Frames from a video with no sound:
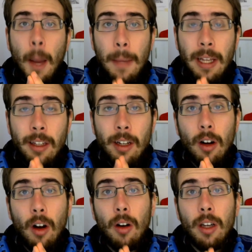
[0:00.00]

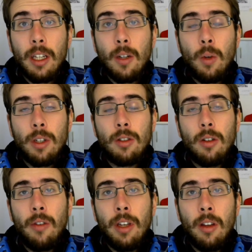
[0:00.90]
Metterò in questo
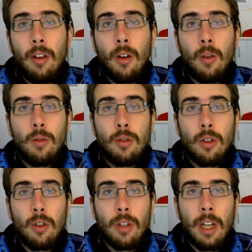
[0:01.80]
video un
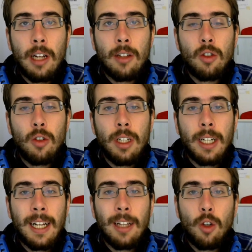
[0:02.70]
sondaggio in
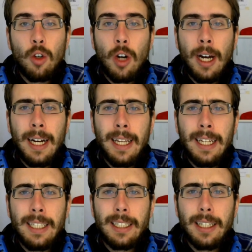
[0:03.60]
alto a
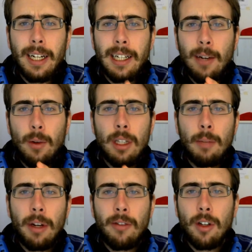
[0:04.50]
destra che quindi
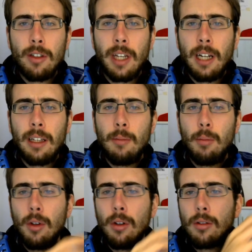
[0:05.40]
per voi sarà
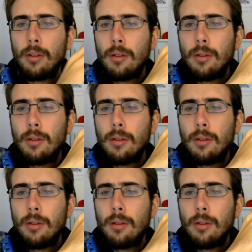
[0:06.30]
tipo